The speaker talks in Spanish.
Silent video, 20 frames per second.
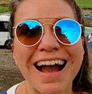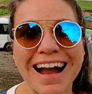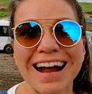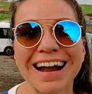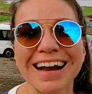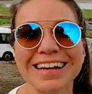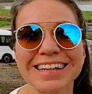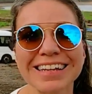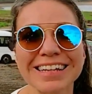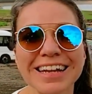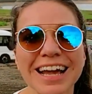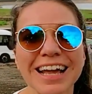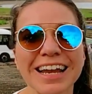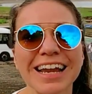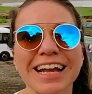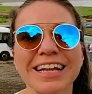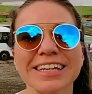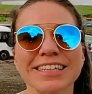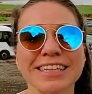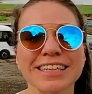
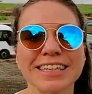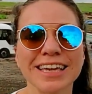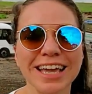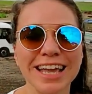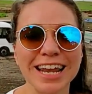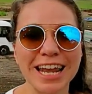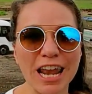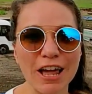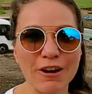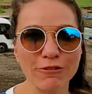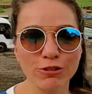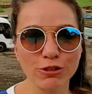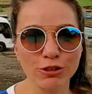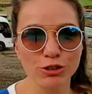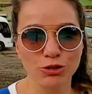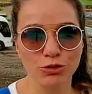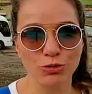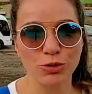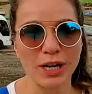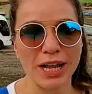Arenal aquí en La
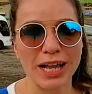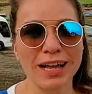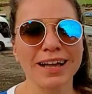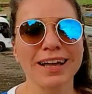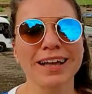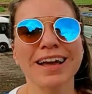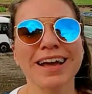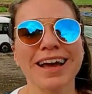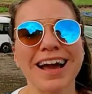Fortuna.